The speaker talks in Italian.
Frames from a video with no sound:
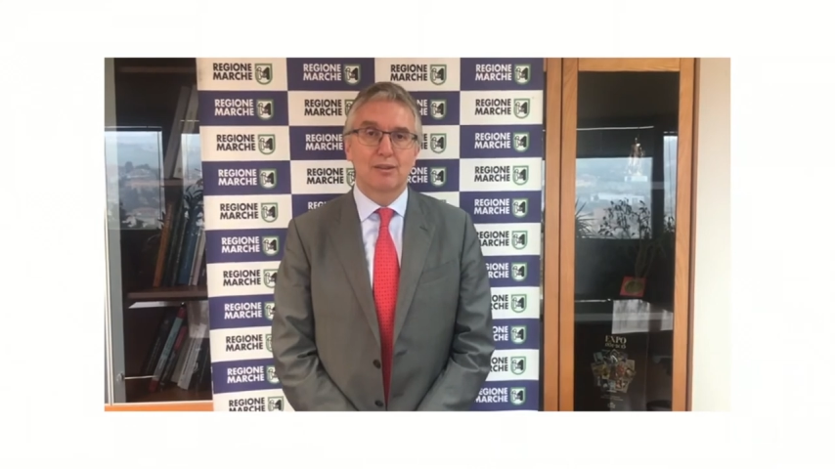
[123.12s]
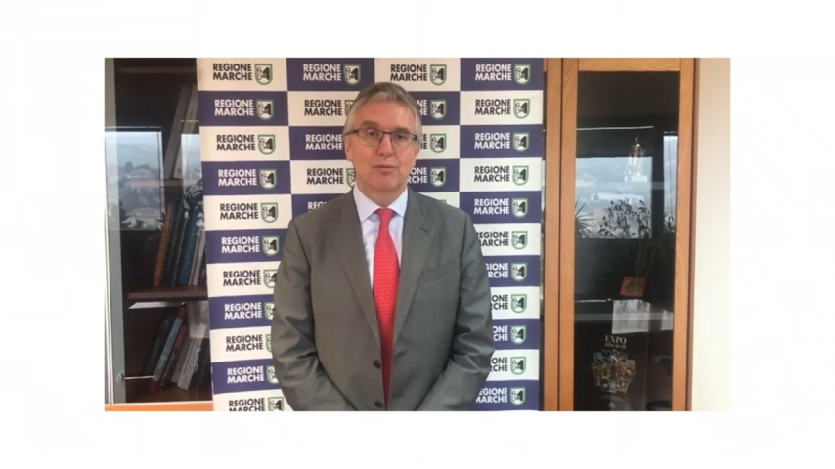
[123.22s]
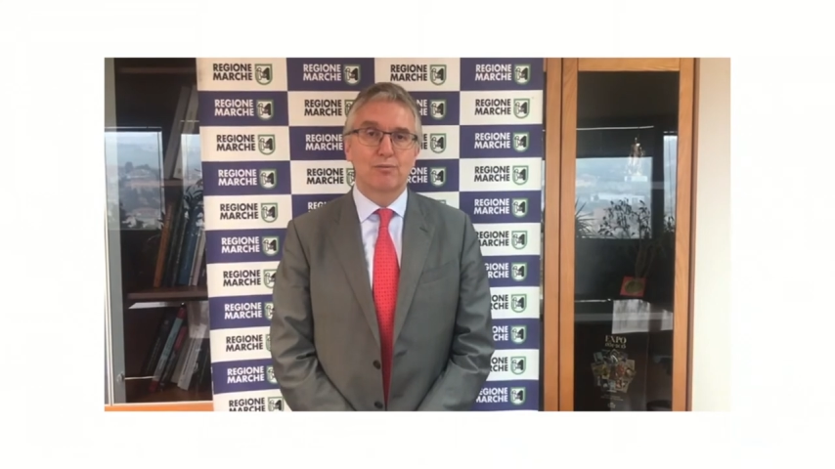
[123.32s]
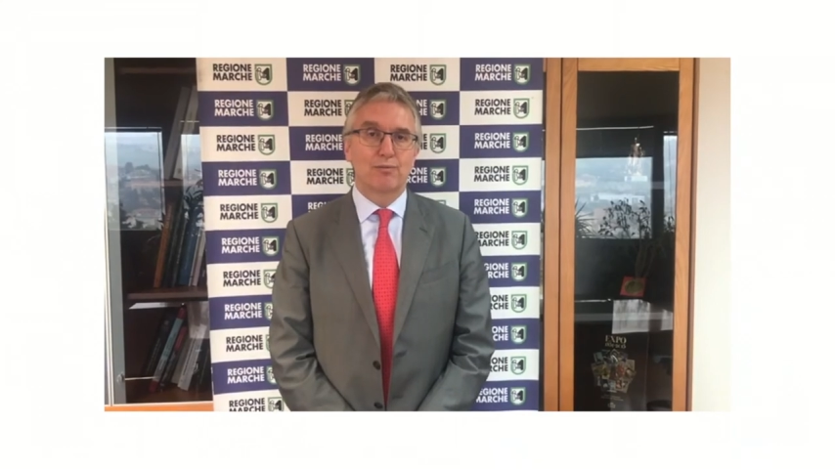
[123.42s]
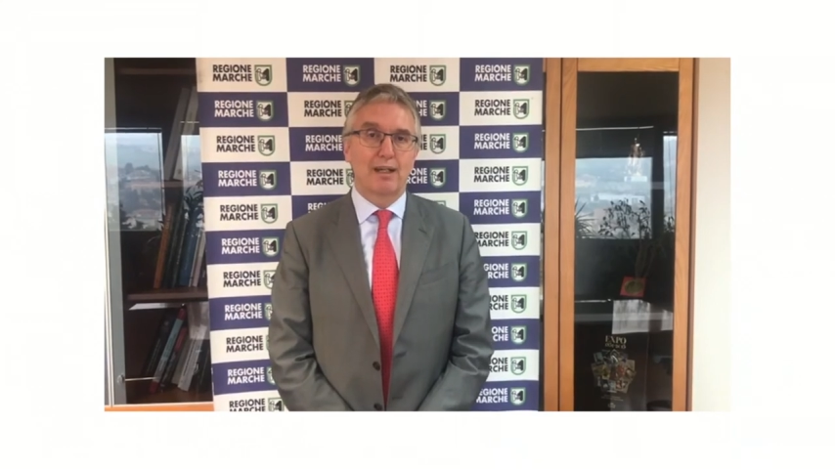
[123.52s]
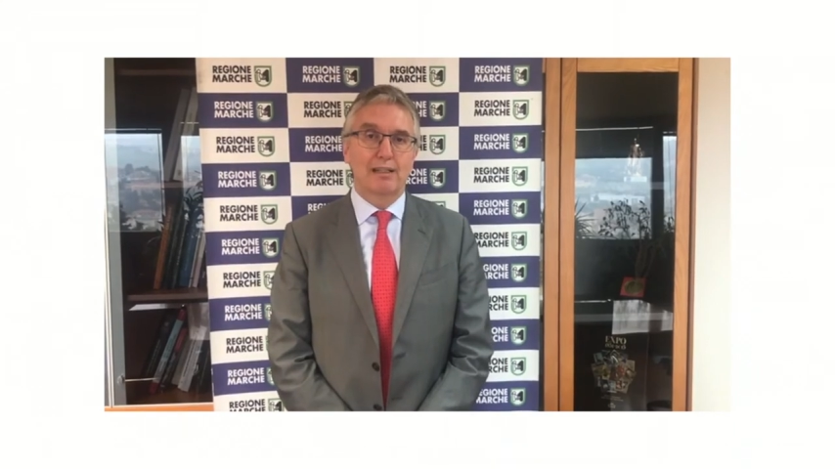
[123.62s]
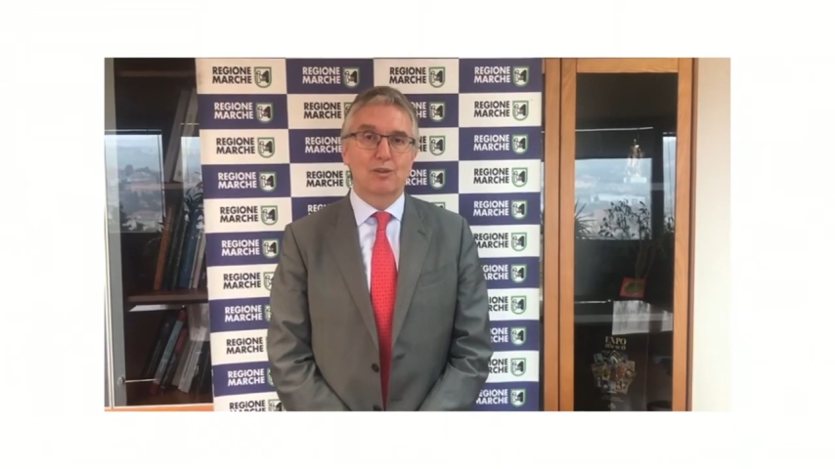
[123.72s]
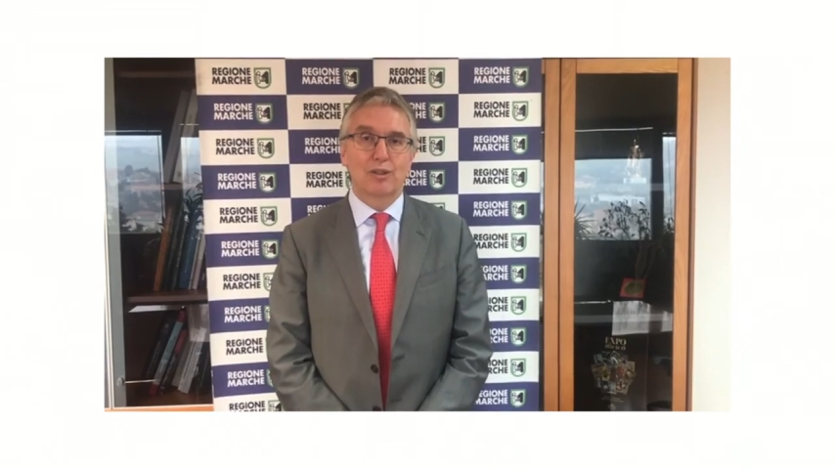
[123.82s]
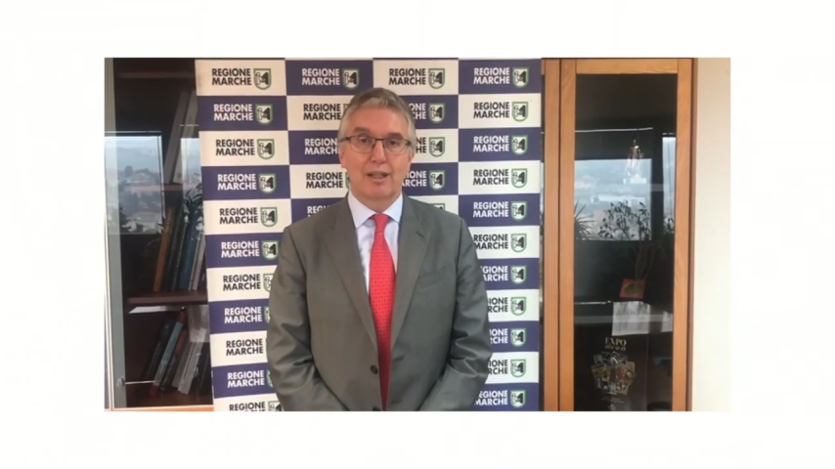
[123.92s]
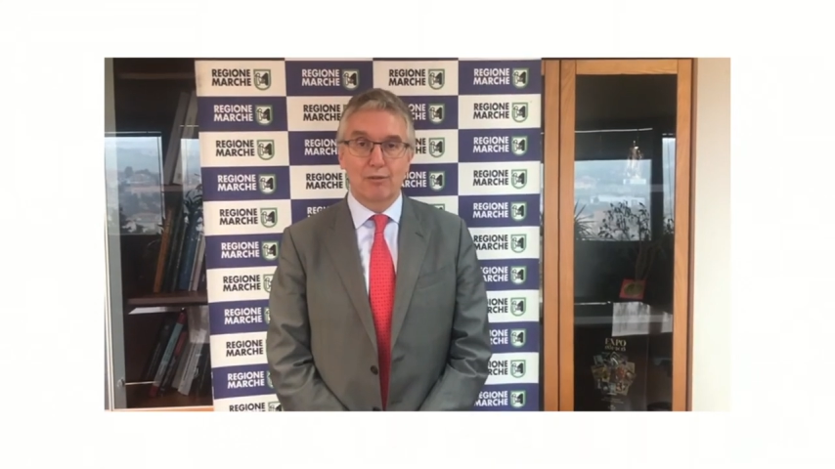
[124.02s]
non fa
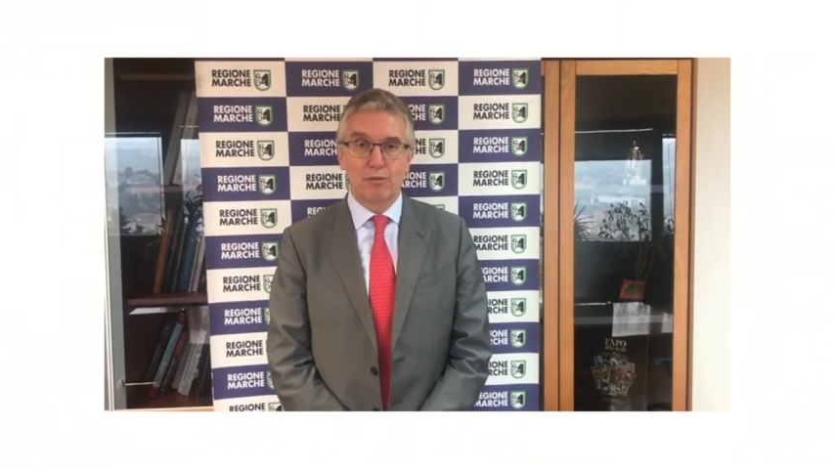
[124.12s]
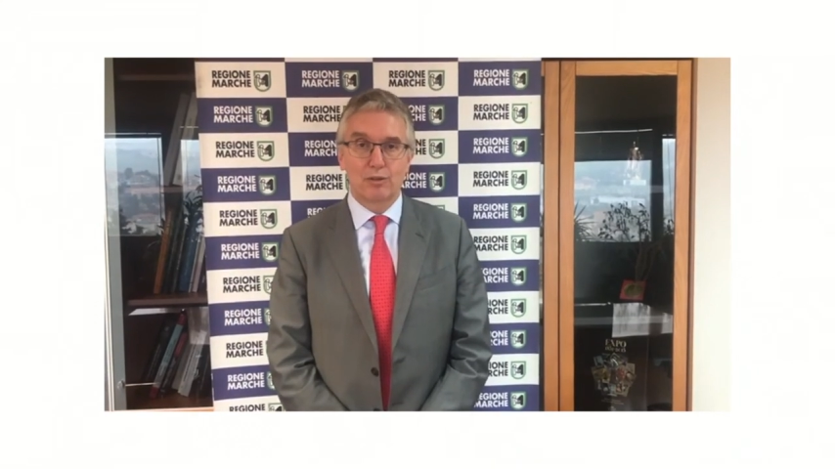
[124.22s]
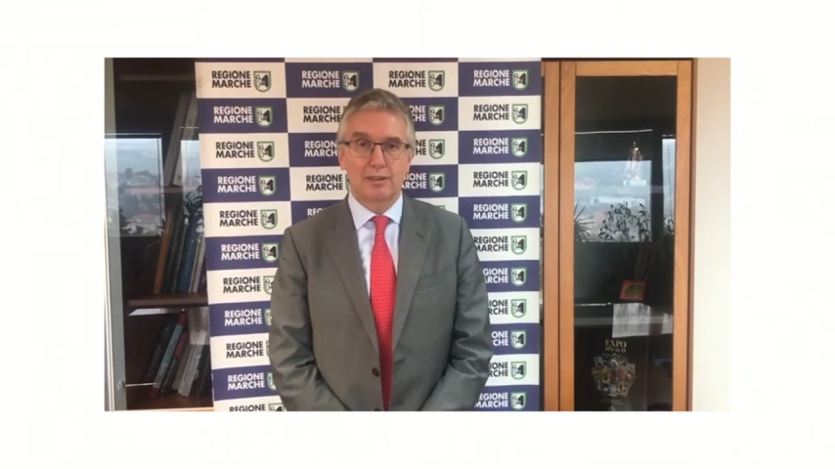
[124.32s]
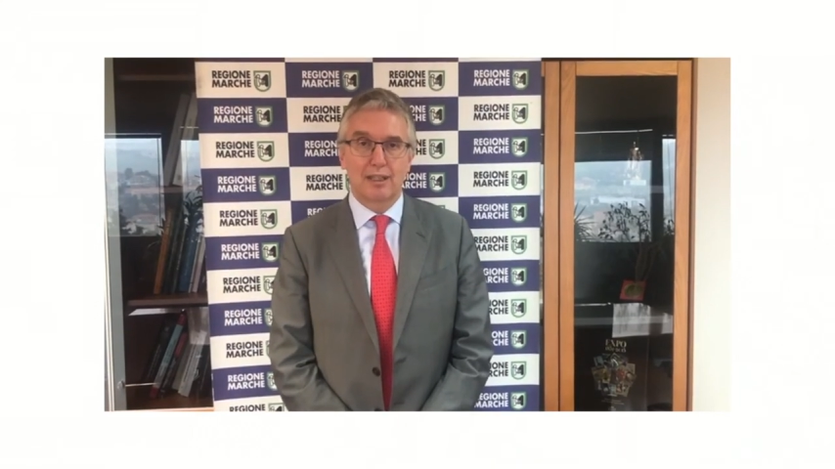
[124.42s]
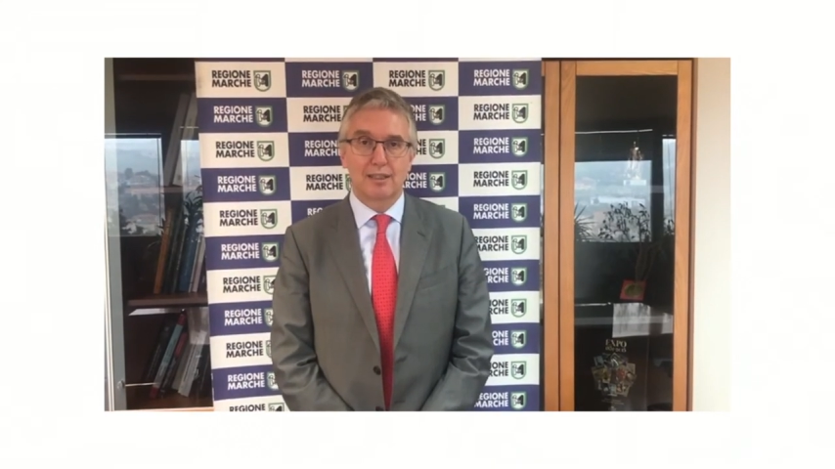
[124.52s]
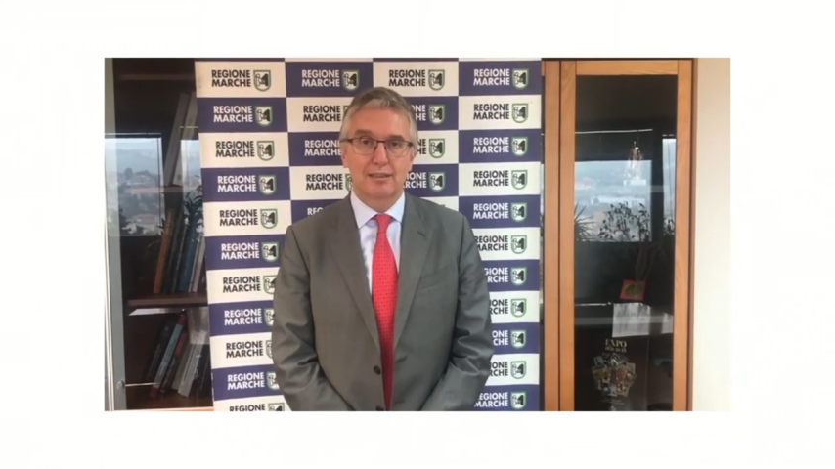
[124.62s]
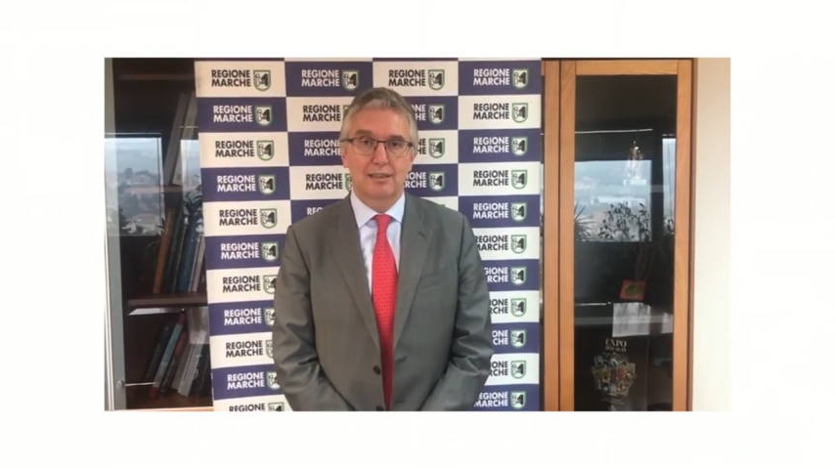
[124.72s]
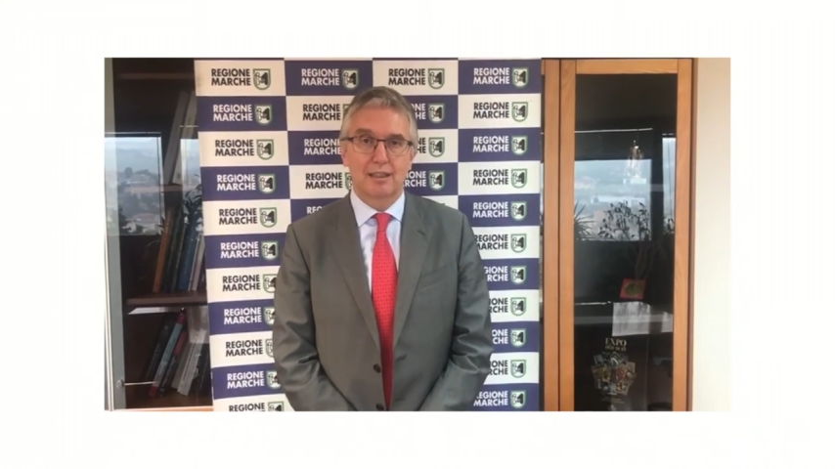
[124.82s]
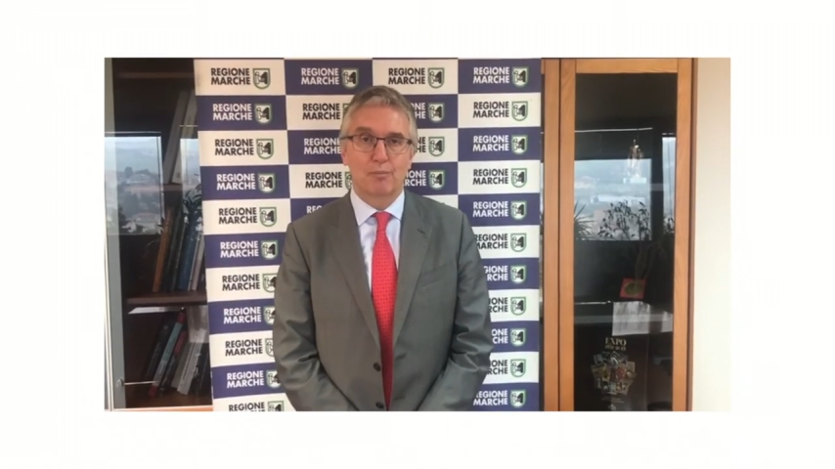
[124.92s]
altro che rafforzarsi il